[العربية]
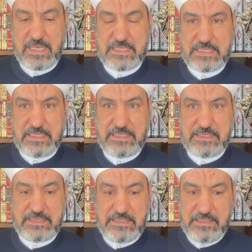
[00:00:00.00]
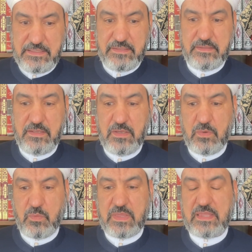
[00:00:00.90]
الستير
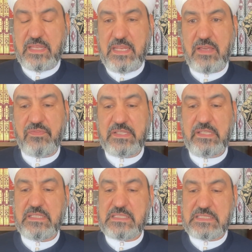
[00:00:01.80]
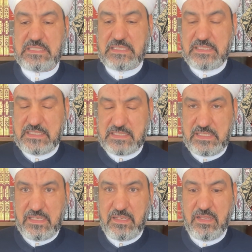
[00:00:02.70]
والثانية فتح
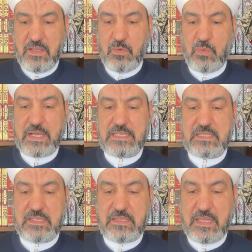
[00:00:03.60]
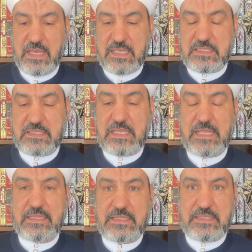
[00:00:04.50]
السين وكسر التاء
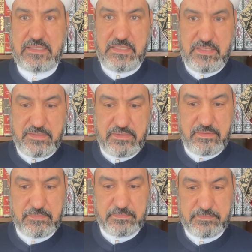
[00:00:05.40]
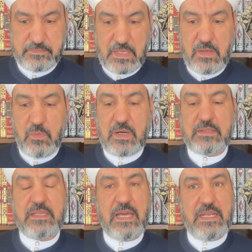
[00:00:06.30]
الستير وقد
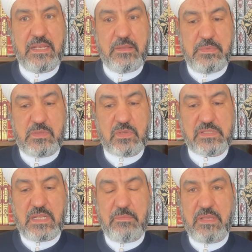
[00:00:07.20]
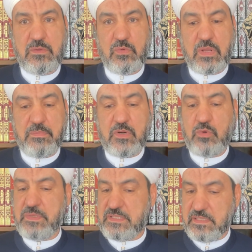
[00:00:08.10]
كان النبي صلى الله عليه وسلم يدعو ربه
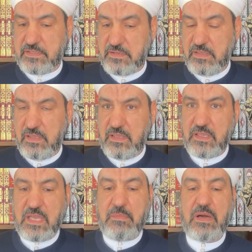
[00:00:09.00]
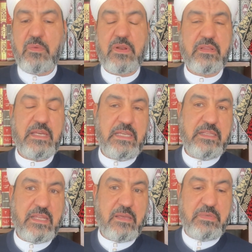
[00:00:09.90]
بالستر كما ورد
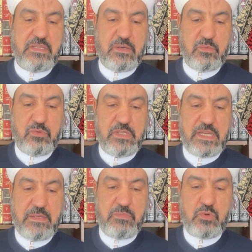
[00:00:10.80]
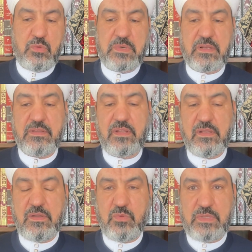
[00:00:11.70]
عند أبي داود عن ابن عمر رضي
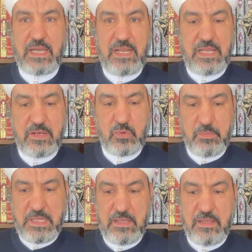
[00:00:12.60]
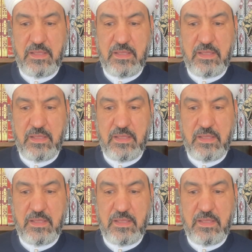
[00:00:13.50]
الله تعالى عنهما